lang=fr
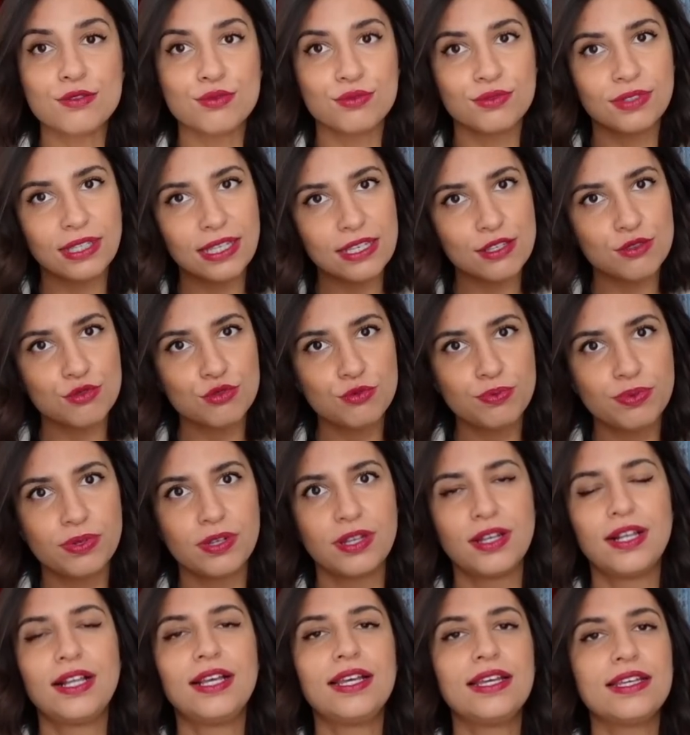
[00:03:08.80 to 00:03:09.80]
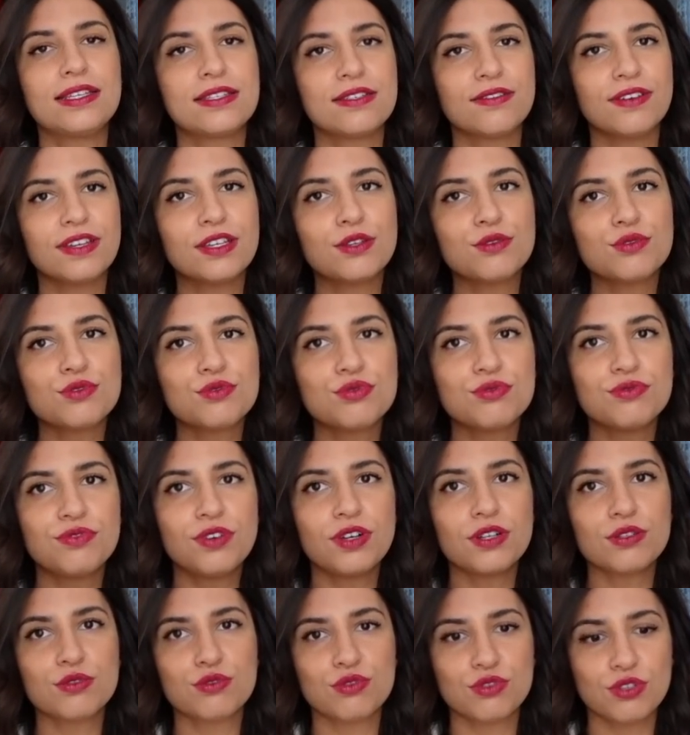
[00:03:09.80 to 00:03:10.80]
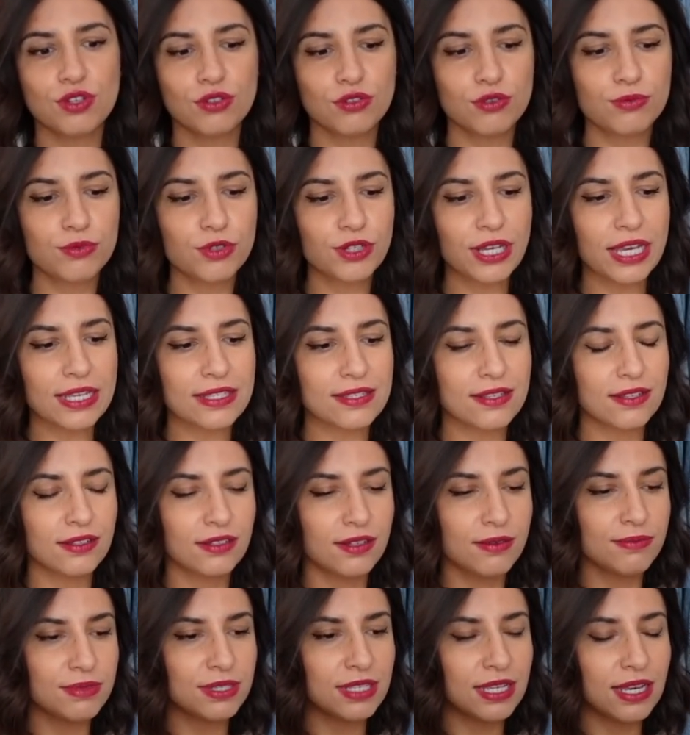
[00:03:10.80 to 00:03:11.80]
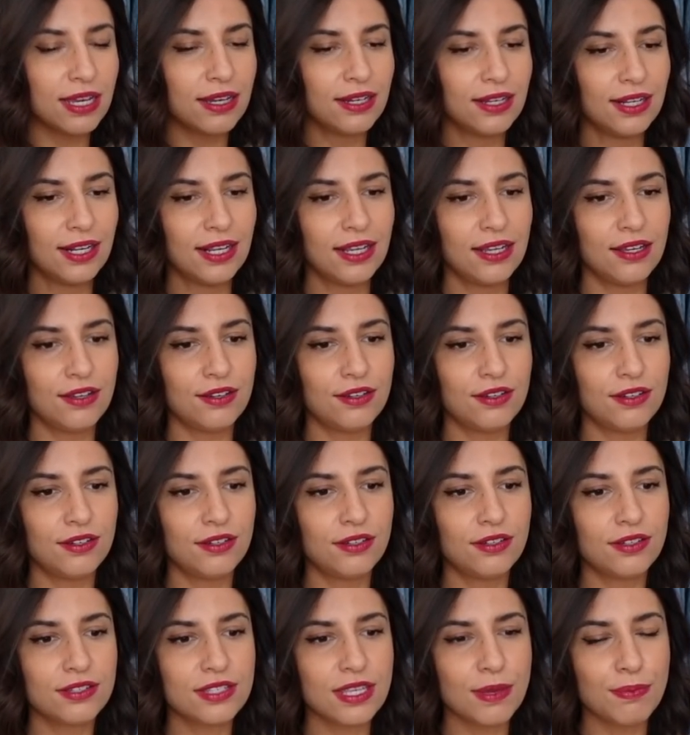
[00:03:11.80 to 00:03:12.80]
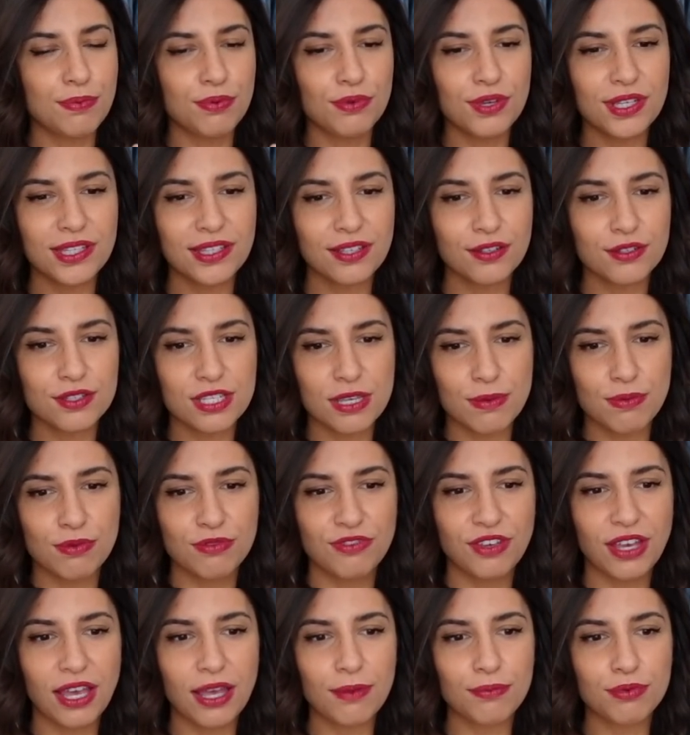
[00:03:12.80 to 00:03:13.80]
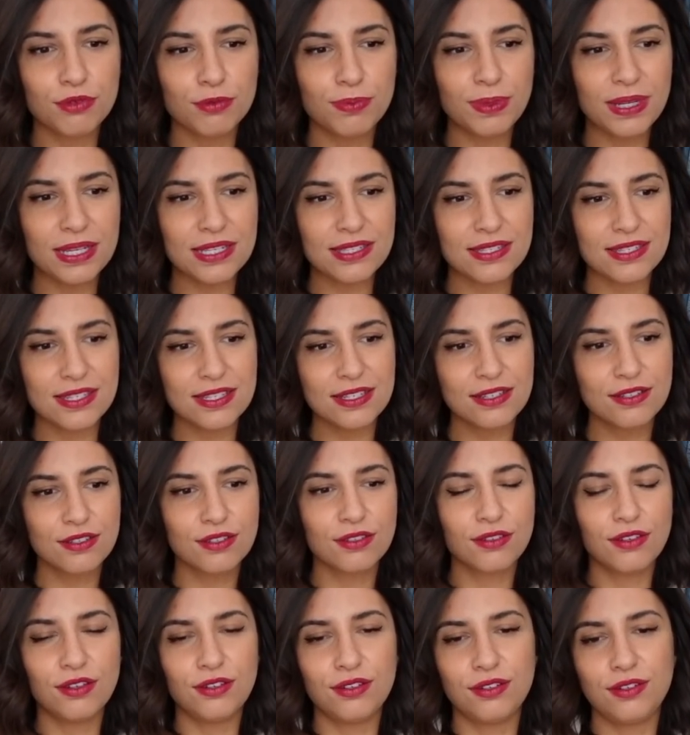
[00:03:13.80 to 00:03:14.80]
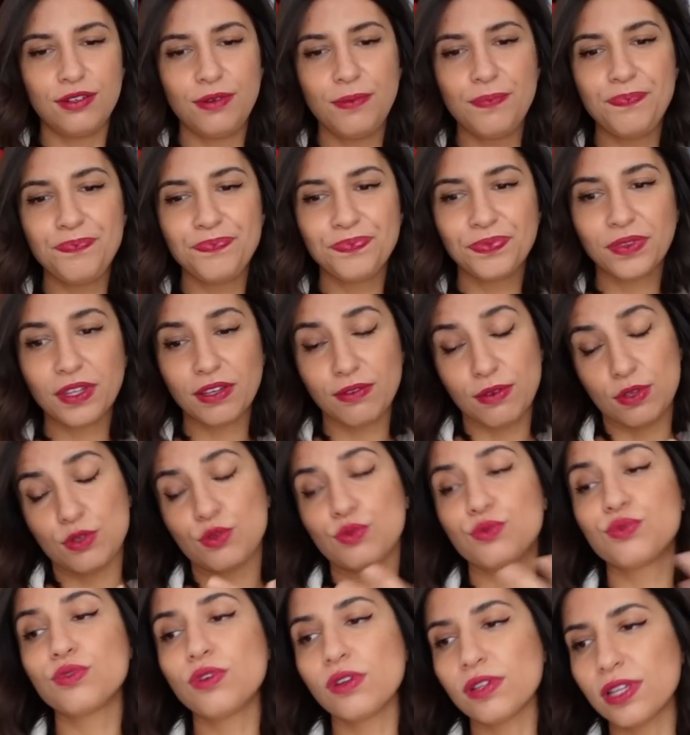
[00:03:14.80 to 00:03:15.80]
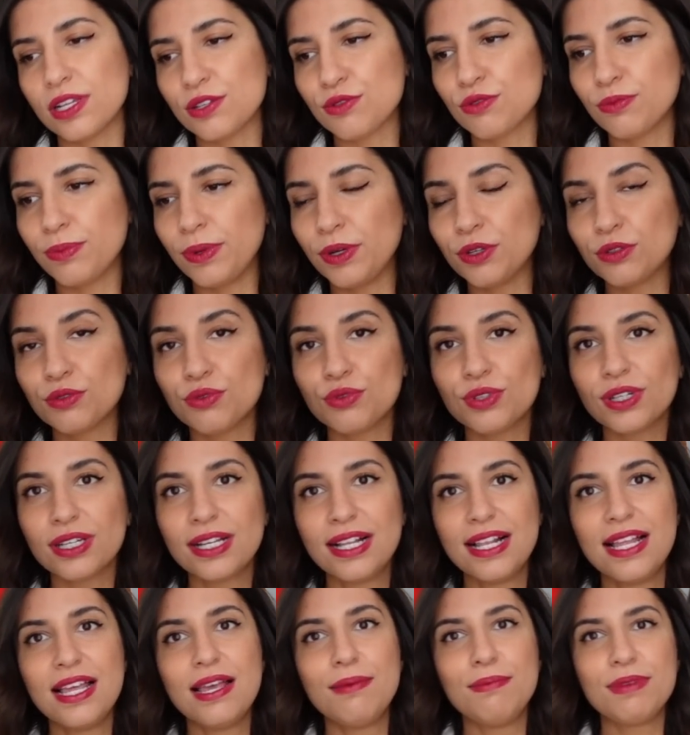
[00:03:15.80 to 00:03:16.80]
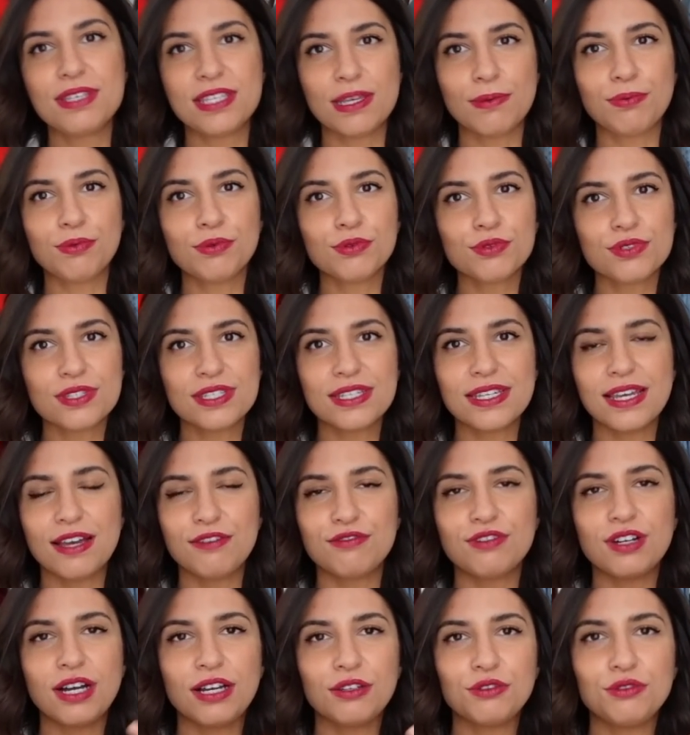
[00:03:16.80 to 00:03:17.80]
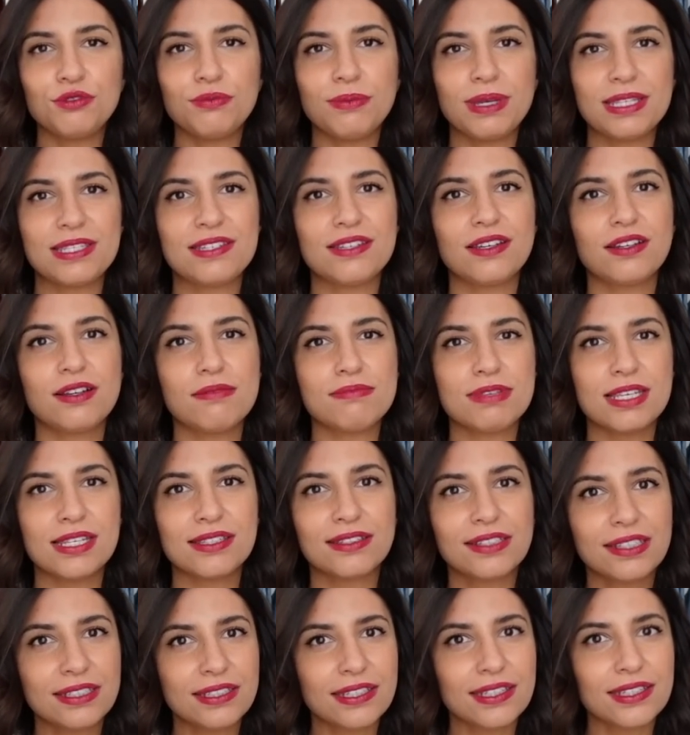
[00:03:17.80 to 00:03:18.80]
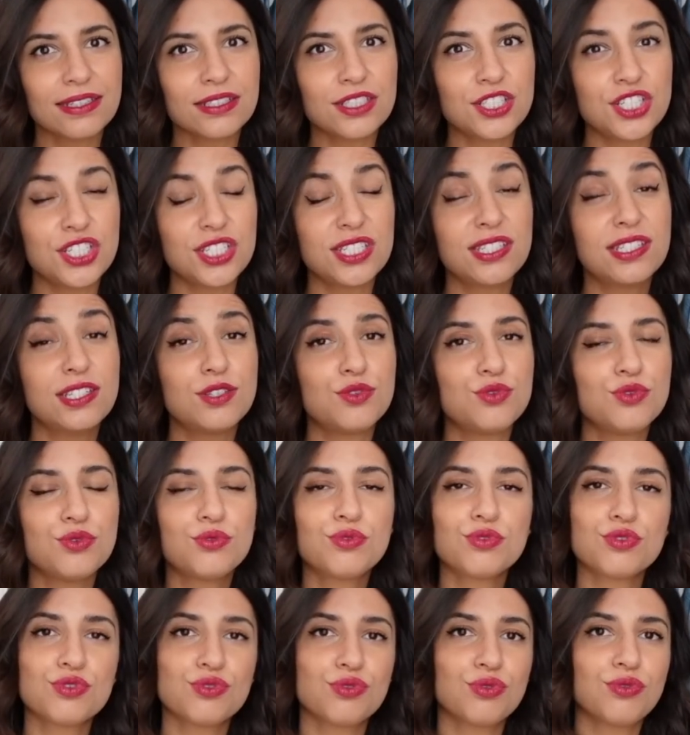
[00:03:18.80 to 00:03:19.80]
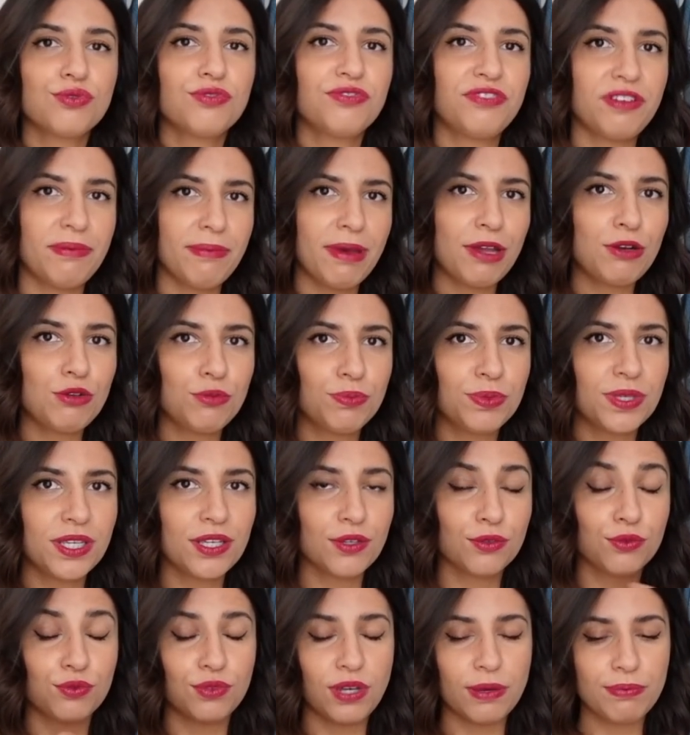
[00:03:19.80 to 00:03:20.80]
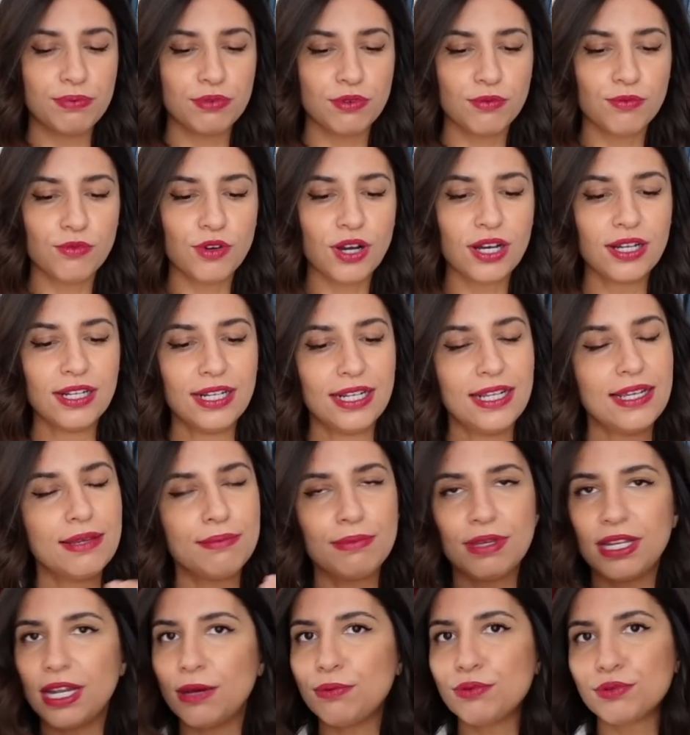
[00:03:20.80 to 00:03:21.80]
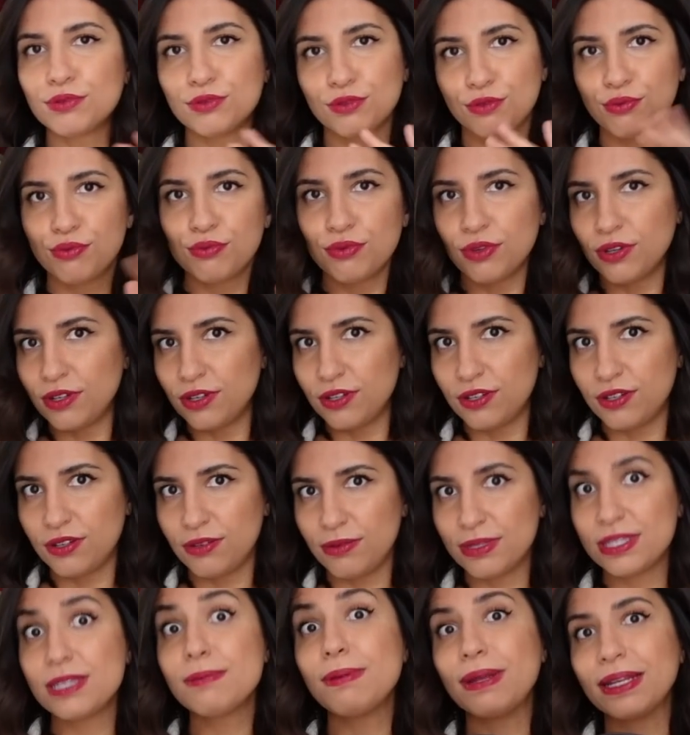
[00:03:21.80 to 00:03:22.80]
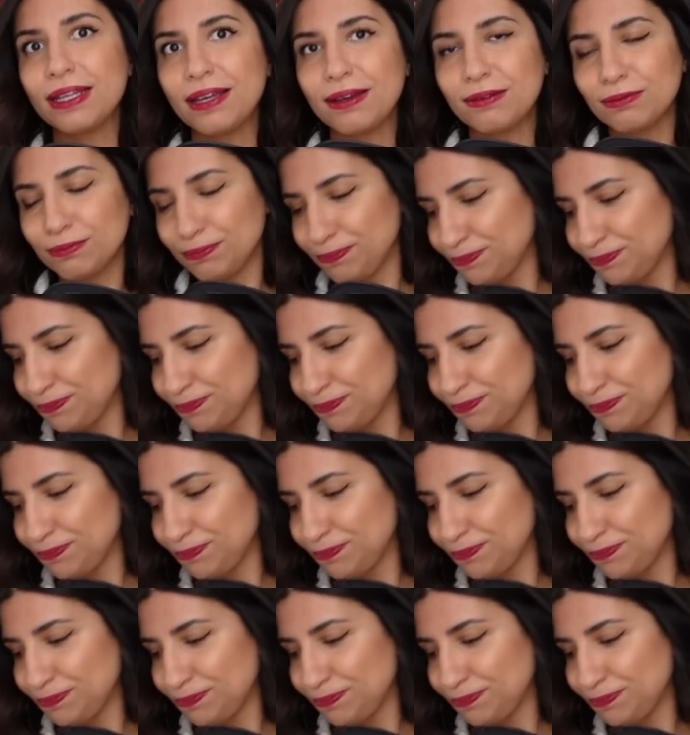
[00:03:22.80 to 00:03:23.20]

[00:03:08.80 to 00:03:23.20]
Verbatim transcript: sont très souples et c'est vrai que souvent ce genre de mocassins comme ça, euh, ça peut être, ça peut faire un peu plastique, bah, surtout quand elles sont pas en cuir, mais ça peut aussi avoir une matière comme ça très très rigide qui du coup je trouve fait mal aux pieds en tout cas pour moi. Mais là pour le coup bah, c'est pas le cas.